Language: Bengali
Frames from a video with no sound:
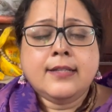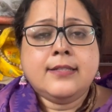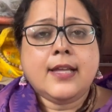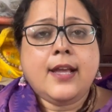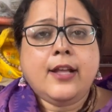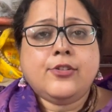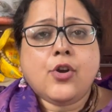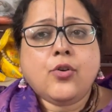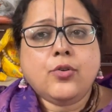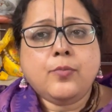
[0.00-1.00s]
যে
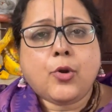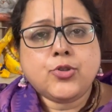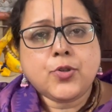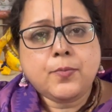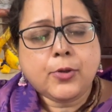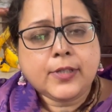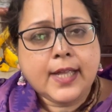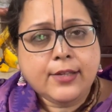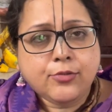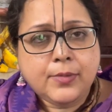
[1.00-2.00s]
যখন ভজন পথে
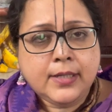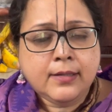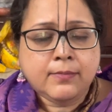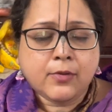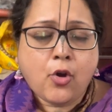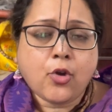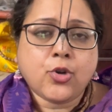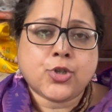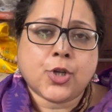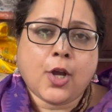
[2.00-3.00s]
তুমি
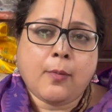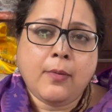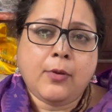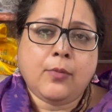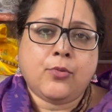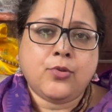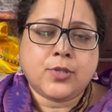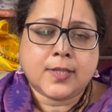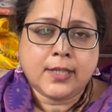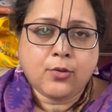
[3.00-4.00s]
অগ্রসর হবে বলে
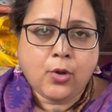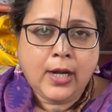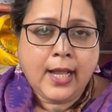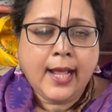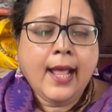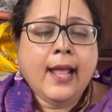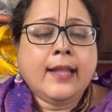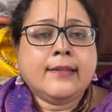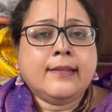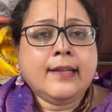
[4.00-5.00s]
মনস্থির করলে
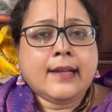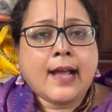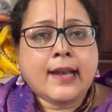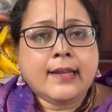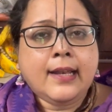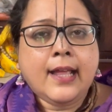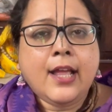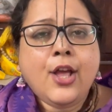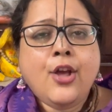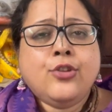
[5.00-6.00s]
দীক্ষা নিলে
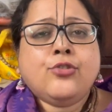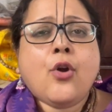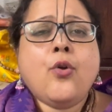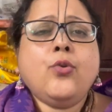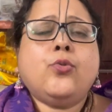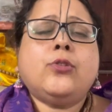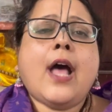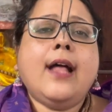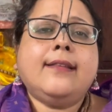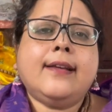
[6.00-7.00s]
তখন
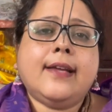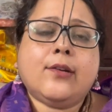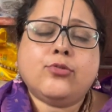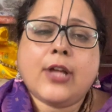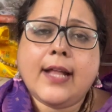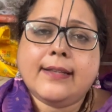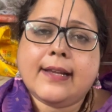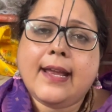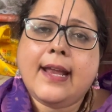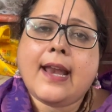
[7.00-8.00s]
কোথা থেকে কোথা
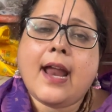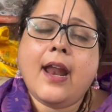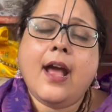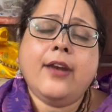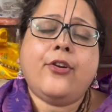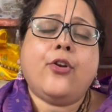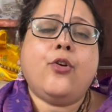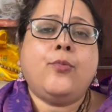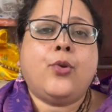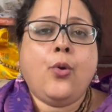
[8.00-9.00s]
থেকে নানান
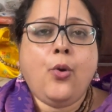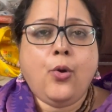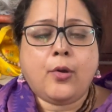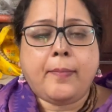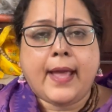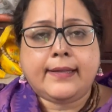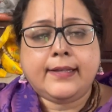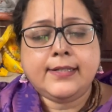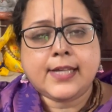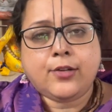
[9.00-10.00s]
রকম রোগ
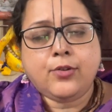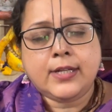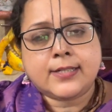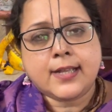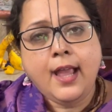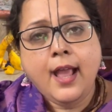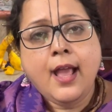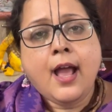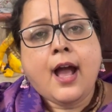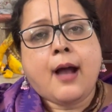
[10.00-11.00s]
ব্যাধি যেন এসে
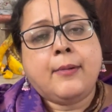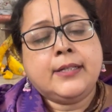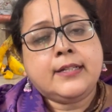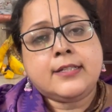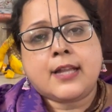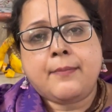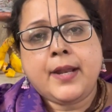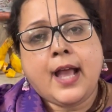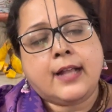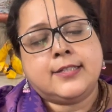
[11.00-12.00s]
আমাদের
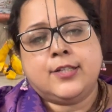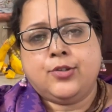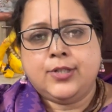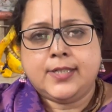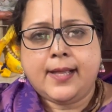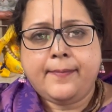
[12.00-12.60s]
সামনে হাজির হয়ে যায়